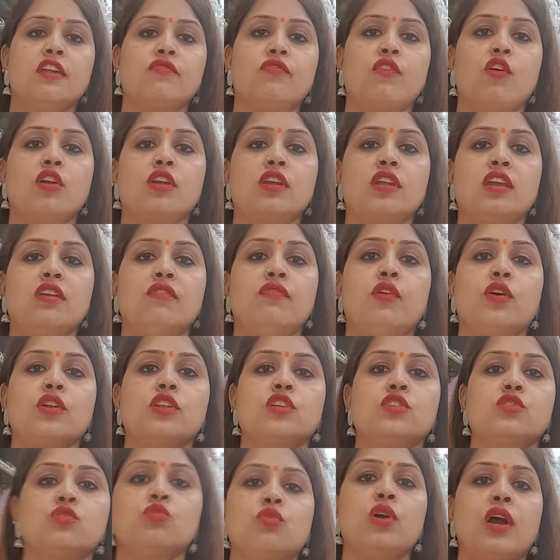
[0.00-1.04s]
एट फोर्टी
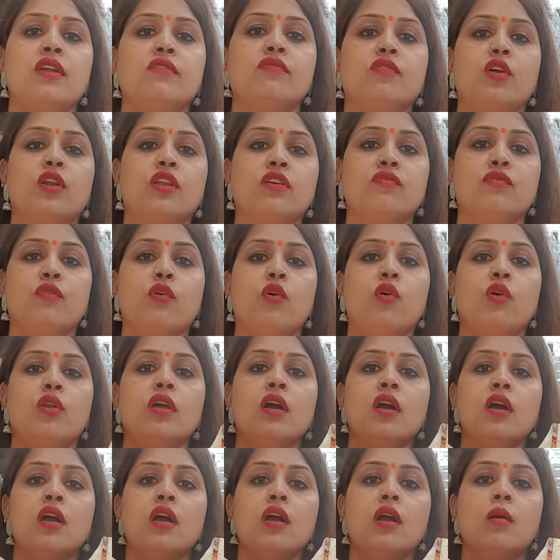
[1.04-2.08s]
फोर्टी टू एंड फोर्टी फोर
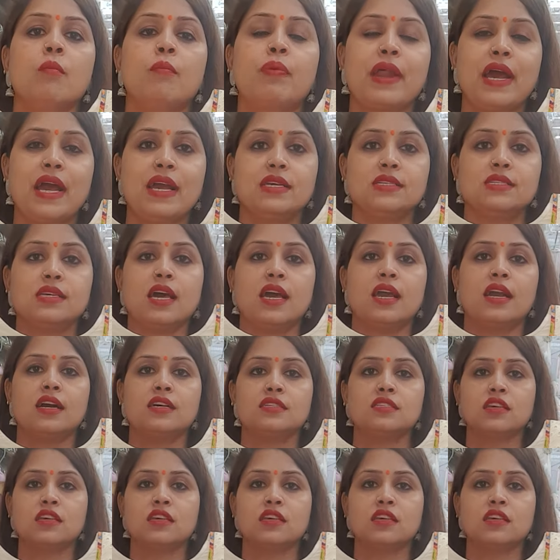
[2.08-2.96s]
प्राइस आएगा